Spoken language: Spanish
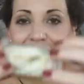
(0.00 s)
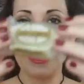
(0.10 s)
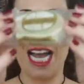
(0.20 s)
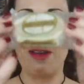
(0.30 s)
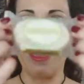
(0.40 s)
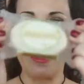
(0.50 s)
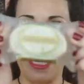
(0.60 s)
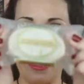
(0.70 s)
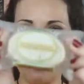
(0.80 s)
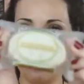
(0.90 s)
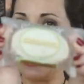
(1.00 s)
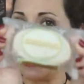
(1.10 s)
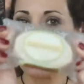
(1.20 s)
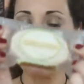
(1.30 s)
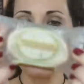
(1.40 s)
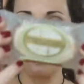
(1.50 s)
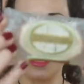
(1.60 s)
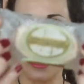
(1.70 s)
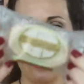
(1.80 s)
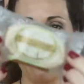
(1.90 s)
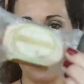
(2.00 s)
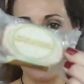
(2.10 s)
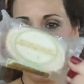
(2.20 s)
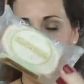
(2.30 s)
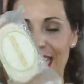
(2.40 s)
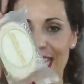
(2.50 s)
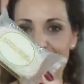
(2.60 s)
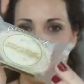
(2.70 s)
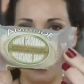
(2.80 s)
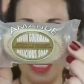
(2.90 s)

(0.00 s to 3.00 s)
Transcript: La almendra directamente viene también de,